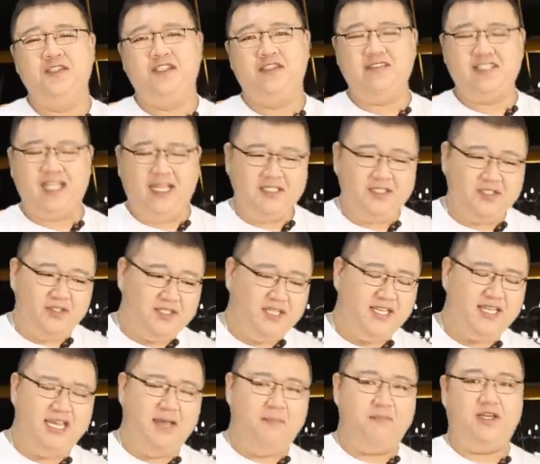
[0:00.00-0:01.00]
因为他自
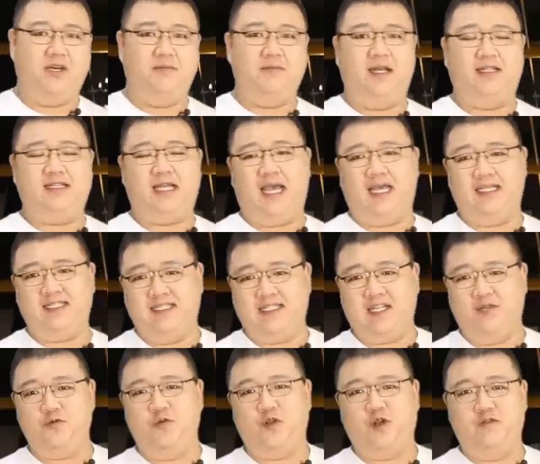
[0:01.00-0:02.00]
己也明白，他现
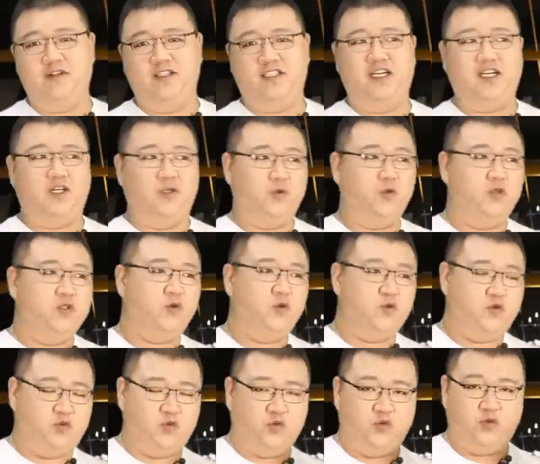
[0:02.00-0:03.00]
在遇到问题很多
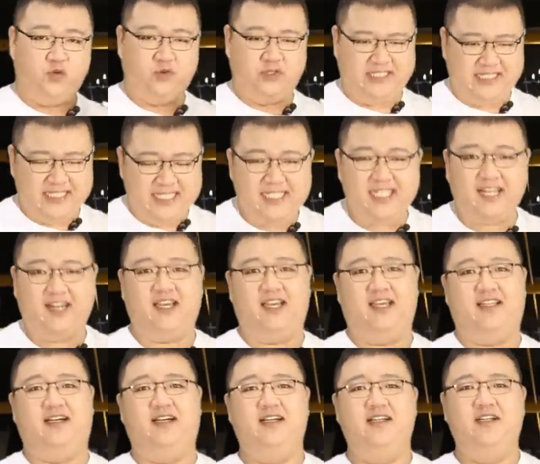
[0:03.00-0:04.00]
都是祖宗积下
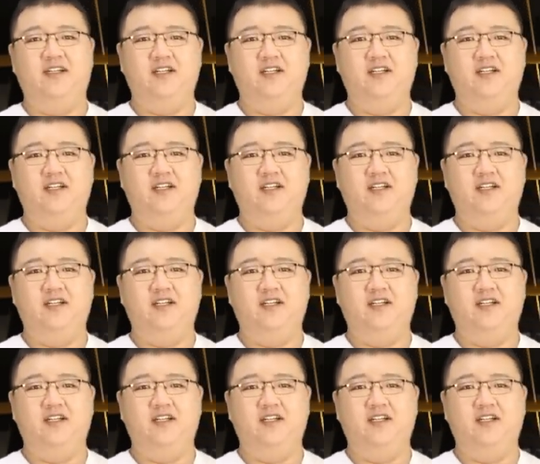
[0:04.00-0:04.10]
来的。